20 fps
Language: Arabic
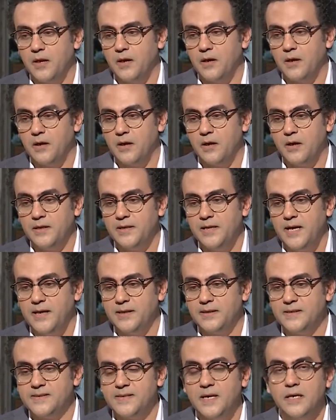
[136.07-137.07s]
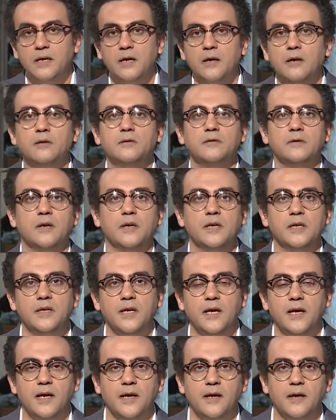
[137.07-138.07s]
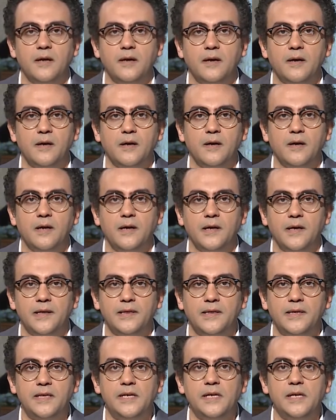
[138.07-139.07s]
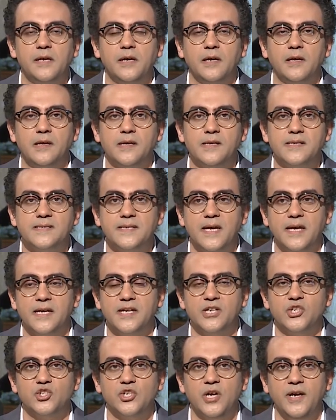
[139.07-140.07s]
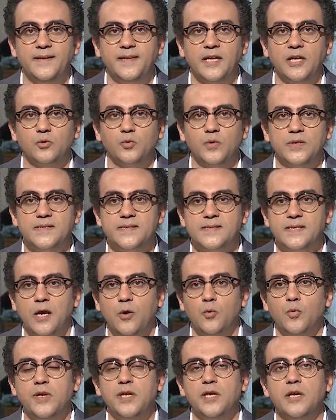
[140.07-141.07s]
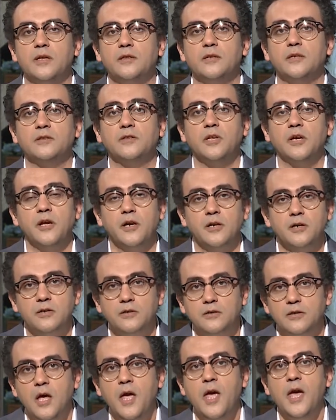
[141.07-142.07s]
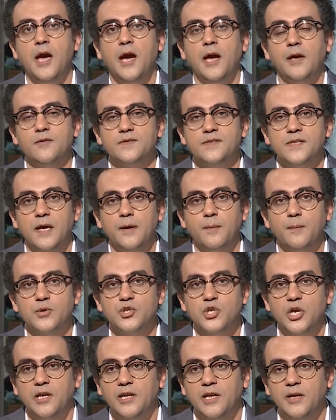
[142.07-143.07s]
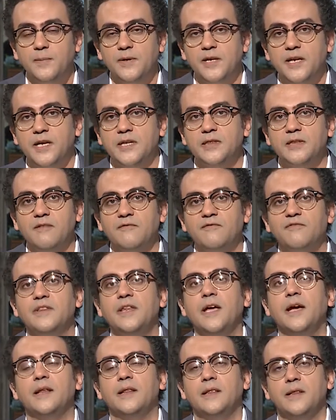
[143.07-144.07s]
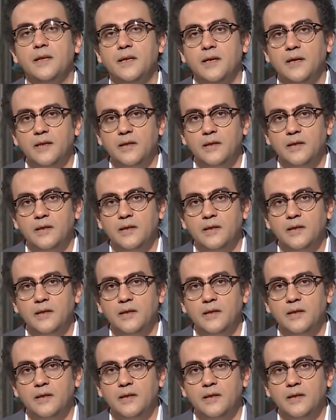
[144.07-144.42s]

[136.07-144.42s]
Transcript: آه، يعني زي خطة كده آه، لإزاي آه، الشحن هيتوزع وإن الطيران هيساهم بشكل كبير جدا في نقل